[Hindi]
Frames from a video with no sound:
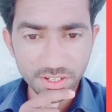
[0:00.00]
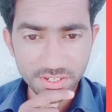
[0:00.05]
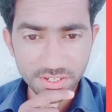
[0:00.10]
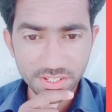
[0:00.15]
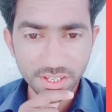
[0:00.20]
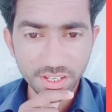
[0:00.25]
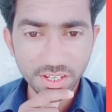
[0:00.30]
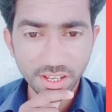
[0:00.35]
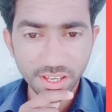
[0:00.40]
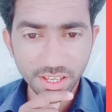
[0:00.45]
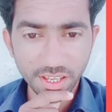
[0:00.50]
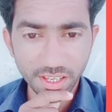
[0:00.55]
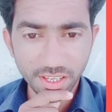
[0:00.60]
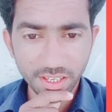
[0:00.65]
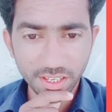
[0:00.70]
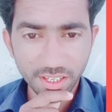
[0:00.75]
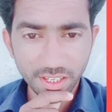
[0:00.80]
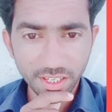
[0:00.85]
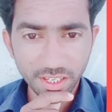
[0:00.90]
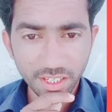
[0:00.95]
डांस देखा है
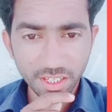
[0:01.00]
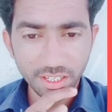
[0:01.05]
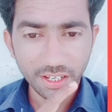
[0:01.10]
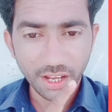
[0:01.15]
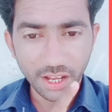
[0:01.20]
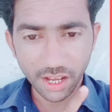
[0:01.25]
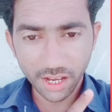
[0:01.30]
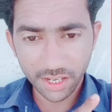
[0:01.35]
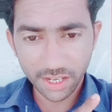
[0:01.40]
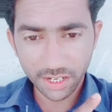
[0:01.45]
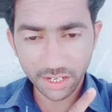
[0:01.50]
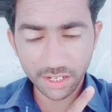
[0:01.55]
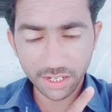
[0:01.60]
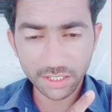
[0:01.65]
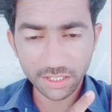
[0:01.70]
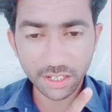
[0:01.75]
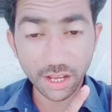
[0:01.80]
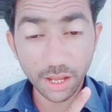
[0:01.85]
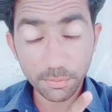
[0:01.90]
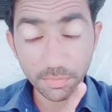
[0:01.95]
आखिर
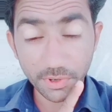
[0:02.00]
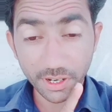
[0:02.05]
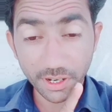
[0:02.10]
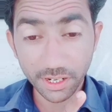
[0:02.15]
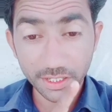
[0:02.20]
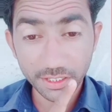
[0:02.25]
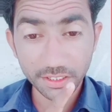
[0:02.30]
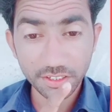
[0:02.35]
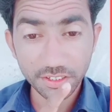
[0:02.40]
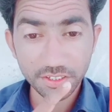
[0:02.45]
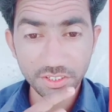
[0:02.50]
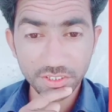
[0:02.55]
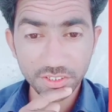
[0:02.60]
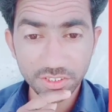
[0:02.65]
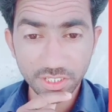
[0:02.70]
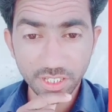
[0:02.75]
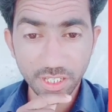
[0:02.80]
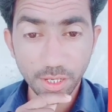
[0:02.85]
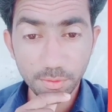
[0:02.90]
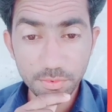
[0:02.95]
गलत काम का गलत
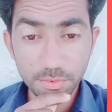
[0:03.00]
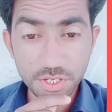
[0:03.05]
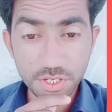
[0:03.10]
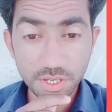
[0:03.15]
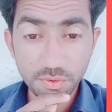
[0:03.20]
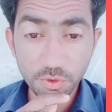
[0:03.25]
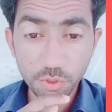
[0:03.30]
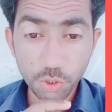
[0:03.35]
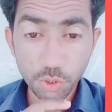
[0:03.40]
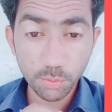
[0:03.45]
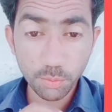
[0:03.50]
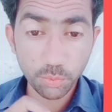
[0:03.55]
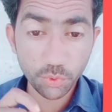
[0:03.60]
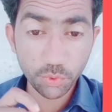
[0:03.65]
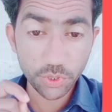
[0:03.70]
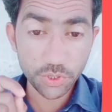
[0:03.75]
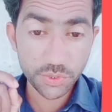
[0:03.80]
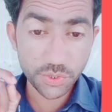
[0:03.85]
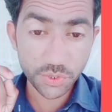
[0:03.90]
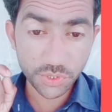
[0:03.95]
नतीजा है अब इसकी वीडियो
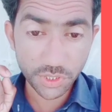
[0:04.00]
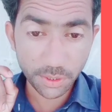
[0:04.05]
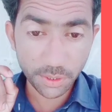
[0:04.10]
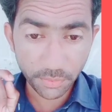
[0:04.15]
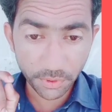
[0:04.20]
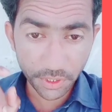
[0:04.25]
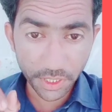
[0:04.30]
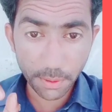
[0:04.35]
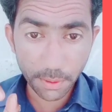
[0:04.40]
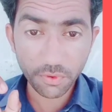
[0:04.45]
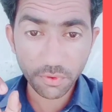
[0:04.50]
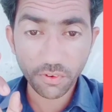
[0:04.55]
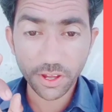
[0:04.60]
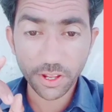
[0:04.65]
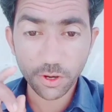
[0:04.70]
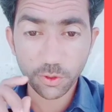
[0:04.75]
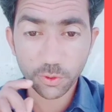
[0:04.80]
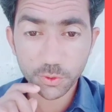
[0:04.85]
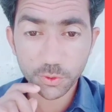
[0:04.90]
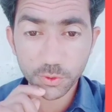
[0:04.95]
पूरे सोशल मीडिया पे
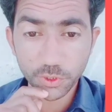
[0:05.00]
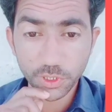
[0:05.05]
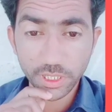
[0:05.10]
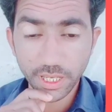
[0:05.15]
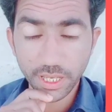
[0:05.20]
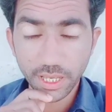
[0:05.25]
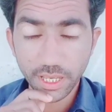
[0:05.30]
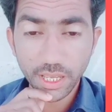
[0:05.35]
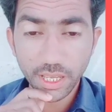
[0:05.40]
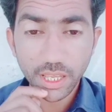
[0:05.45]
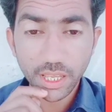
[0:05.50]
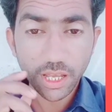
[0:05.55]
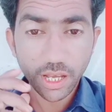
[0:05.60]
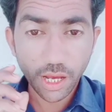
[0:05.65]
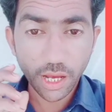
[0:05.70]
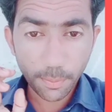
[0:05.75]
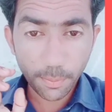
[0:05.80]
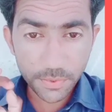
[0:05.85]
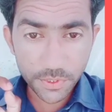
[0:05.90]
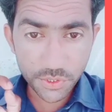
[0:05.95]
वायरल हो चुकी है
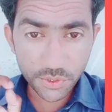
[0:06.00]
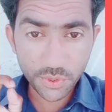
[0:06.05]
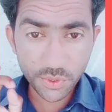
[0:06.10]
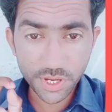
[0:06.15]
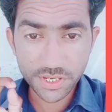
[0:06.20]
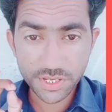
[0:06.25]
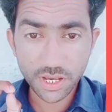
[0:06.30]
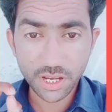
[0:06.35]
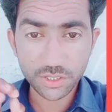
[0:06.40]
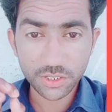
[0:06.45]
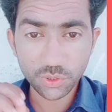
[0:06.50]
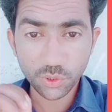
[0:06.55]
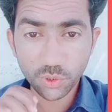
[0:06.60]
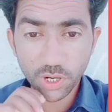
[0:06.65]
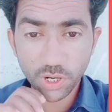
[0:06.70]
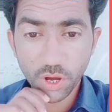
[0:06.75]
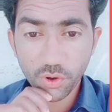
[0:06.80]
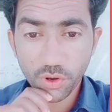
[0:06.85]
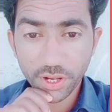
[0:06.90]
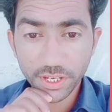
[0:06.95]
अब इसको एहसास हो
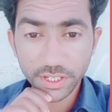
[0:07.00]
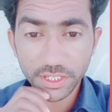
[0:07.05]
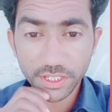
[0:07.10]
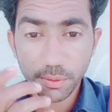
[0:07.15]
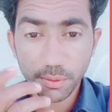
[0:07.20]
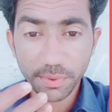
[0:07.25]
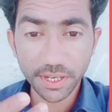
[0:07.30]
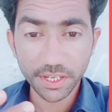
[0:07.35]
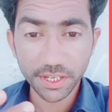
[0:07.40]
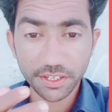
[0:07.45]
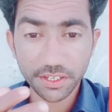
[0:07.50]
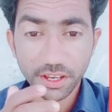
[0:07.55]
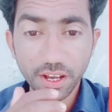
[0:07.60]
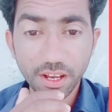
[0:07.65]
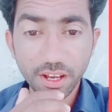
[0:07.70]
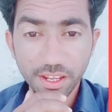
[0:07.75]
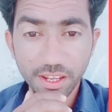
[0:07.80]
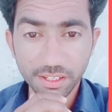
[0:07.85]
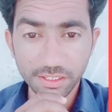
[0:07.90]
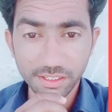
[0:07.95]
रहा होगा कि ये मैंने क्या
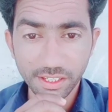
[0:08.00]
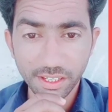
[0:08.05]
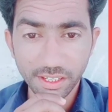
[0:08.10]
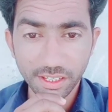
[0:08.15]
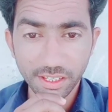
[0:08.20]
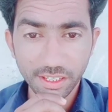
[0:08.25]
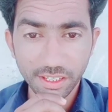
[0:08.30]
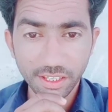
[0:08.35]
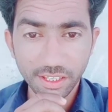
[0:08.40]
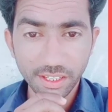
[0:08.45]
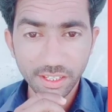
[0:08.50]
कर दिया है